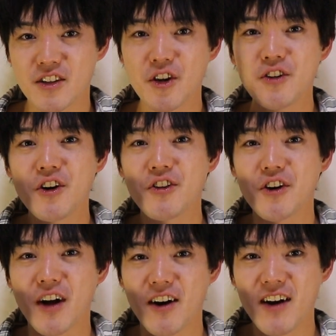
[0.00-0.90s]
今日の
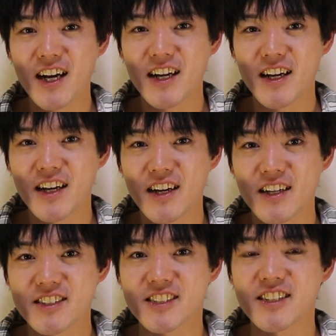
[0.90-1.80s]
動画は、
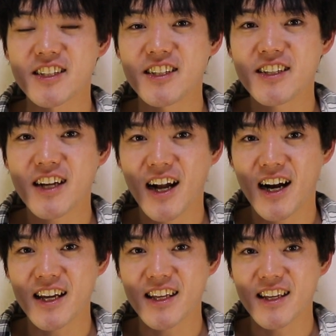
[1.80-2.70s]
試飲
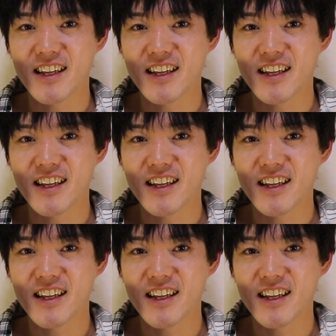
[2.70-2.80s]
会。